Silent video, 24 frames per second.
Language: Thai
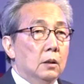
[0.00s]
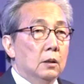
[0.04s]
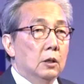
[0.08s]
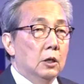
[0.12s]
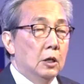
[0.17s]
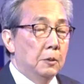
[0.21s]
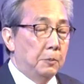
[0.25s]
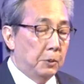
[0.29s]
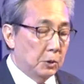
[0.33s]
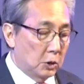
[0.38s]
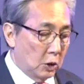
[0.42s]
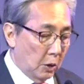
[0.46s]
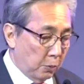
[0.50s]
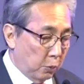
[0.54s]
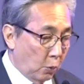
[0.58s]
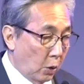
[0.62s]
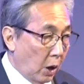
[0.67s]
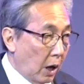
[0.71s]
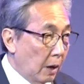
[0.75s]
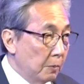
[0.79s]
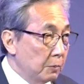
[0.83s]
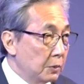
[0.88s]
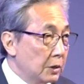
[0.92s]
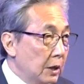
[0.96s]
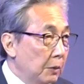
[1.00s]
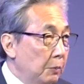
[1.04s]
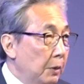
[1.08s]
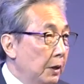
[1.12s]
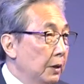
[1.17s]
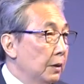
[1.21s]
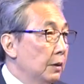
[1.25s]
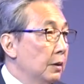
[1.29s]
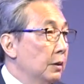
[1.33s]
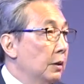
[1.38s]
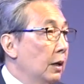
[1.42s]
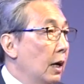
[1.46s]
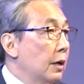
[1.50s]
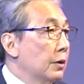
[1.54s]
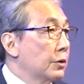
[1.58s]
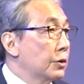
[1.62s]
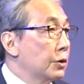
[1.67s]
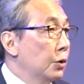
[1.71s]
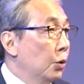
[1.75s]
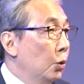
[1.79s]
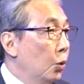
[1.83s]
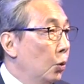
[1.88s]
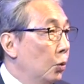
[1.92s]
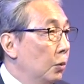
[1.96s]
ที่ประสบความสำเร็จอย่าง
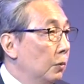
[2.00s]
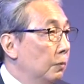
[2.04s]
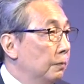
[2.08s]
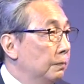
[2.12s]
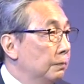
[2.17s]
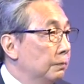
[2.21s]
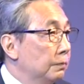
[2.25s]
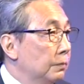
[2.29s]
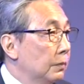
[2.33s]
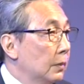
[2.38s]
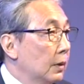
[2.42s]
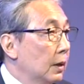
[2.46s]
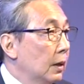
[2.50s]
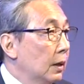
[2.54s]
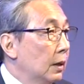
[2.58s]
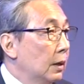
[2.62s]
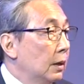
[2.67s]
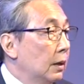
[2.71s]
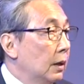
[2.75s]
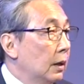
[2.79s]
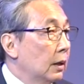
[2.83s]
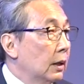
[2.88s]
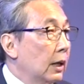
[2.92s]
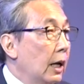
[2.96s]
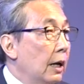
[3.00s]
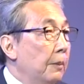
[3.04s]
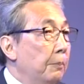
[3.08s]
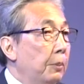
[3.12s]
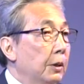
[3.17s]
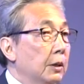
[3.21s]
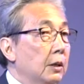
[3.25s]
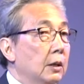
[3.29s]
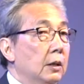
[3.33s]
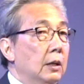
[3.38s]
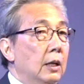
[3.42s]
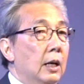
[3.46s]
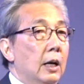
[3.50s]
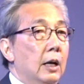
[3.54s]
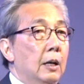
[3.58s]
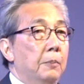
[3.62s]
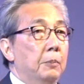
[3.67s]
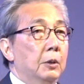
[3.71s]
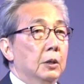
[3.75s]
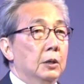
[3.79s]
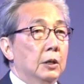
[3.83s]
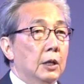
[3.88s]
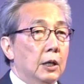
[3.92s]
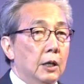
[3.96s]
สูงในการพัฒนา
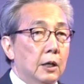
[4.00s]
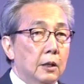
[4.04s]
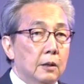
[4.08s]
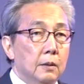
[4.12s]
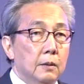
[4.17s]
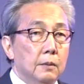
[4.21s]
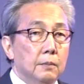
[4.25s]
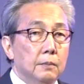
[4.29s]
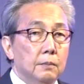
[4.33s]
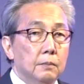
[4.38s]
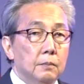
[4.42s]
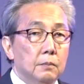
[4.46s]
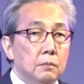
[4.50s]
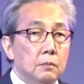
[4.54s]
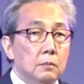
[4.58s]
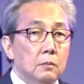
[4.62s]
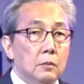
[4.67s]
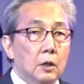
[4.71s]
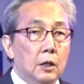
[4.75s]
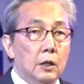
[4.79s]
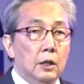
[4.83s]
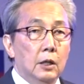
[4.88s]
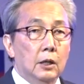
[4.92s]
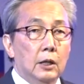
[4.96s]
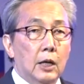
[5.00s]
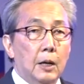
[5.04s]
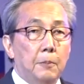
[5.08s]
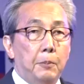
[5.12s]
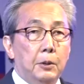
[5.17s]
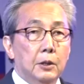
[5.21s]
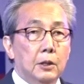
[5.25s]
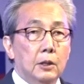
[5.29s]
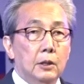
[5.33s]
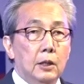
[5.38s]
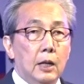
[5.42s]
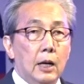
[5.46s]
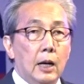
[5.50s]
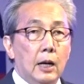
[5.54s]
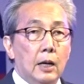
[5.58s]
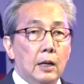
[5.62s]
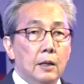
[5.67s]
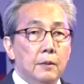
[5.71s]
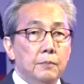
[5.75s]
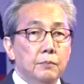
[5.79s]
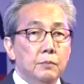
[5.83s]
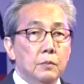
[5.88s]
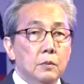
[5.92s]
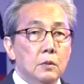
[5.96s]
ประเทศและในการพัฒนา
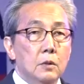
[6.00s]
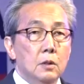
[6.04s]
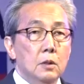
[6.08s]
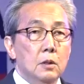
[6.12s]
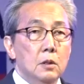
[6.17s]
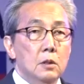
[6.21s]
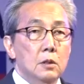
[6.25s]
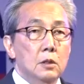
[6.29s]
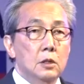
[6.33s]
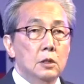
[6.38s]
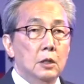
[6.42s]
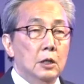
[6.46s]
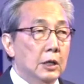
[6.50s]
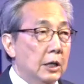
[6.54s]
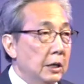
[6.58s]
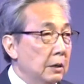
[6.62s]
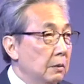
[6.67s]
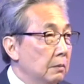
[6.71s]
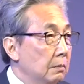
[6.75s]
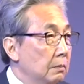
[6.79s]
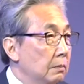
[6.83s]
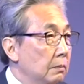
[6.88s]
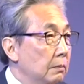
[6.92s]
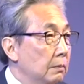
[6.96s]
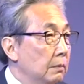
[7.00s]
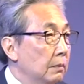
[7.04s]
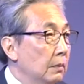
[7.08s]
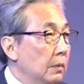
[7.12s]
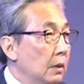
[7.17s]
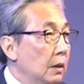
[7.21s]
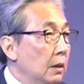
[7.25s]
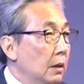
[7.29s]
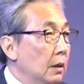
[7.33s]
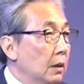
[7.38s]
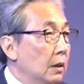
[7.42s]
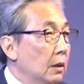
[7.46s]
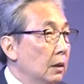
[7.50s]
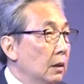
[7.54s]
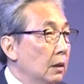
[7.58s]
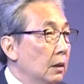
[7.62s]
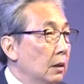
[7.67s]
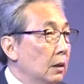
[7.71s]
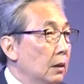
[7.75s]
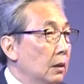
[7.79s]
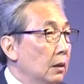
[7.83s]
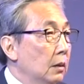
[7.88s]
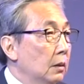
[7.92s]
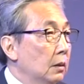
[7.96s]
เศรษฐกิจ
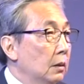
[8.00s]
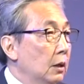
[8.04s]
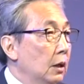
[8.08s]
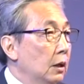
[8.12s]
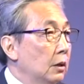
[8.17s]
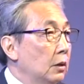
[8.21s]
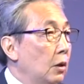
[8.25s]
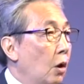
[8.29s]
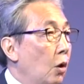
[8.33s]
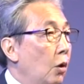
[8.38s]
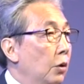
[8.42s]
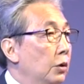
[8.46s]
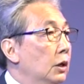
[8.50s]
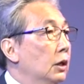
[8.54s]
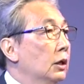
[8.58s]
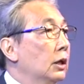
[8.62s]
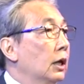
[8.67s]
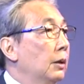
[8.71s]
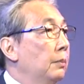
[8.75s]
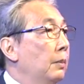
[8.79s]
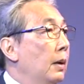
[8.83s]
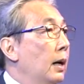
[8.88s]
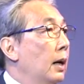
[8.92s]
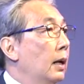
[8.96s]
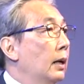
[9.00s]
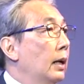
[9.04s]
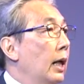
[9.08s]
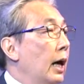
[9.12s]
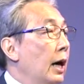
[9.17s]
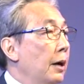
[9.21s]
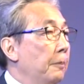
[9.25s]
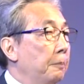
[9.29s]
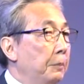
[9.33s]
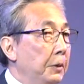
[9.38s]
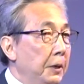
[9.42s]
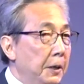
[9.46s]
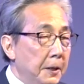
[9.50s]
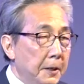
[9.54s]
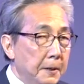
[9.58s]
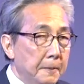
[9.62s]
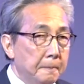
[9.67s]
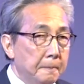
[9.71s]
ที่ต่อเนื่องกันมาหลายปี